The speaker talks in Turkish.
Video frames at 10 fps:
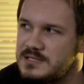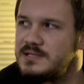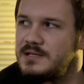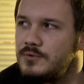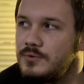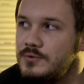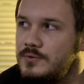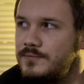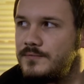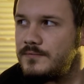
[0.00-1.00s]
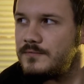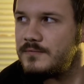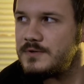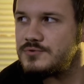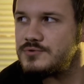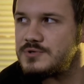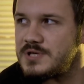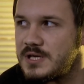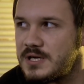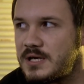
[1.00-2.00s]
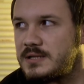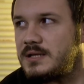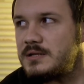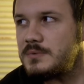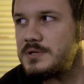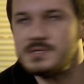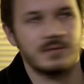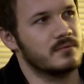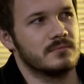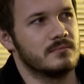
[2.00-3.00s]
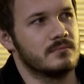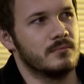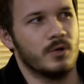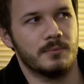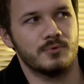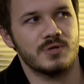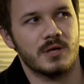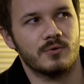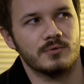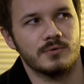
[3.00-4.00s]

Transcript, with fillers: gazetede okudu ve suçu seri katil atmak için böyle bir düzenek